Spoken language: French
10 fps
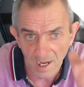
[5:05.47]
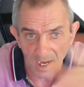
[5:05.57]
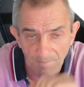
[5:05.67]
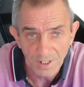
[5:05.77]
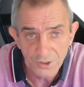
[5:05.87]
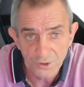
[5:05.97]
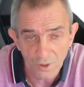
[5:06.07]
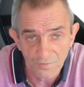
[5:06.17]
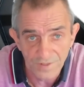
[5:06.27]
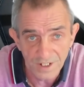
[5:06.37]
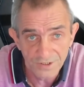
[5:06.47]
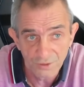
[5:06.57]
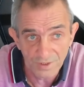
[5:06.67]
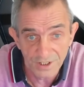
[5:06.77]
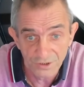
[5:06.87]
Après, je reviens
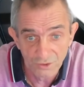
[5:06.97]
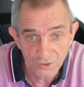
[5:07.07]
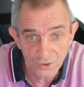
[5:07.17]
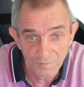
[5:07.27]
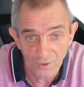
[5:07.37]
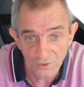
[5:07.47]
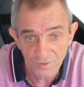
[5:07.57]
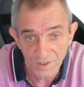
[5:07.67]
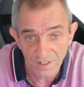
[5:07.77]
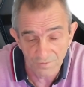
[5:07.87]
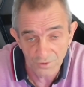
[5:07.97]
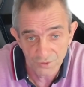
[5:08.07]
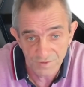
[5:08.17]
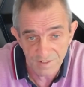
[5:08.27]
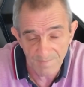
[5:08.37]
sur les deux autres produits d'avant que
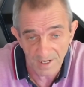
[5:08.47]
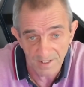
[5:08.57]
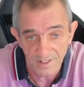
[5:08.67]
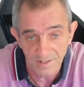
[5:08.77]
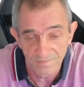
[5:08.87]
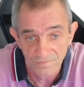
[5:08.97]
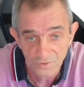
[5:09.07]
je vous ai parlé.